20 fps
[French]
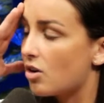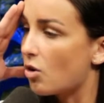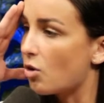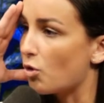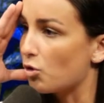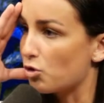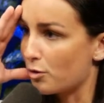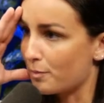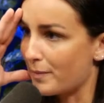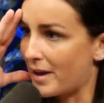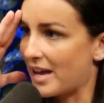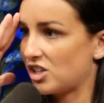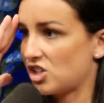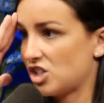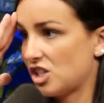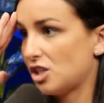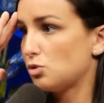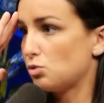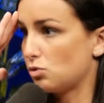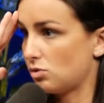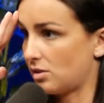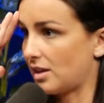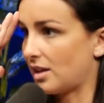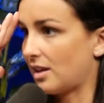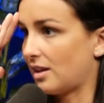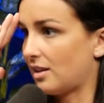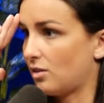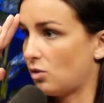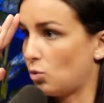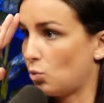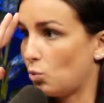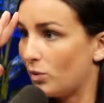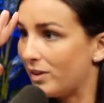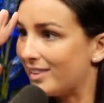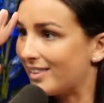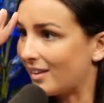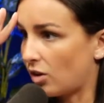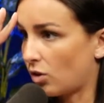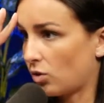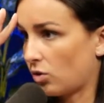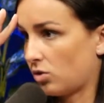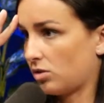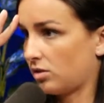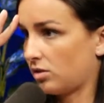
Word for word: On a marché durant huit heures.